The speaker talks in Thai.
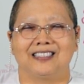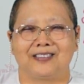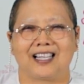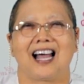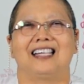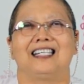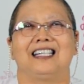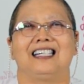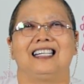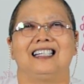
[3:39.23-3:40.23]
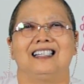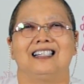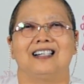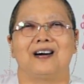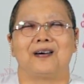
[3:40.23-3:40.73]
สุดท้ายนี้
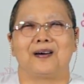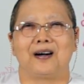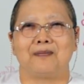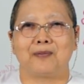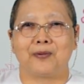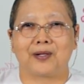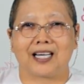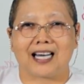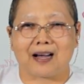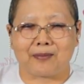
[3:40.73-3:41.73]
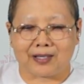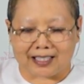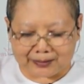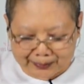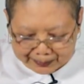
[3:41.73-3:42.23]
ขออนุโมทนาบุญ
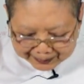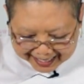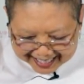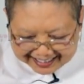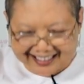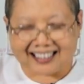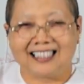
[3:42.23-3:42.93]
กับทุกๆทท่าน